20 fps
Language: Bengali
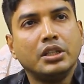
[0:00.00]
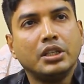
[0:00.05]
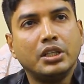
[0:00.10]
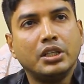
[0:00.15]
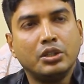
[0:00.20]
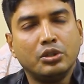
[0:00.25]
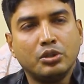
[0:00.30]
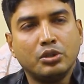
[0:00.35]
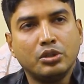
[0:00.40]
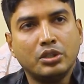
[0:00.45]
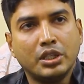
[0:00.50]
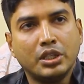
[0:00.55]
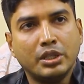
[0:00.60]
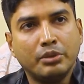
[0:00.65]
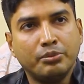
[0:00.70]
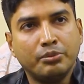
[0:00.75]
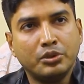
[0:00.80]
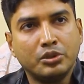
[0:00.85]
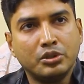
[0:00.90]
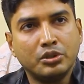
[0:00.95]
কৃতজ্ঞতা
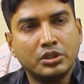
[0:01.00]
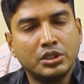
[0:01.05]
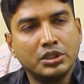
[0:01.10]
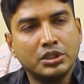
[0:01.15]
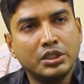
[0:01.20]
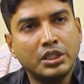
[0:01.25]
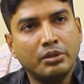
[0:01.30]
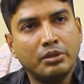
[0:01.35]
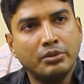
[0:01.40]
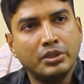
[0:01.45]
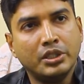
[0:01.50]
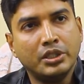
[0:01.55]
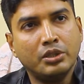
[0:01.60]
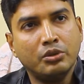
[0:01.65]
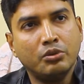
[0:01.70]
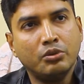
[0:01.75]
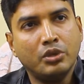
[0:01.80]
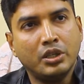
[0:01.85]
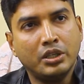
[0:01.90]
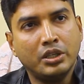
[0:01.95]
জ্ঞাপন করতেছি আমাদের
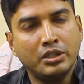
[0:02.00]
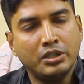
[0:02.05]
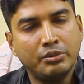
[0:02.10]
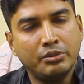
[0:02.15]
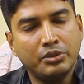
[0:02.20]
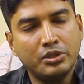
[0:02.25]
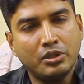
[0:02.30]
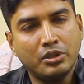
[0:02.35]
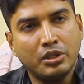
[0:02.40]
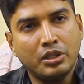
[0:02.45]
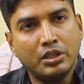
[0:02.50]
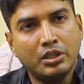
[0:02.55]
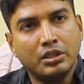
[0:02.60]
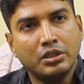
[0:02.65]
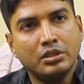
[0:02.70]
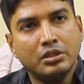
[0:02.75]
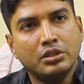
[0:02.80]
ওয়ারি ডিভিশনের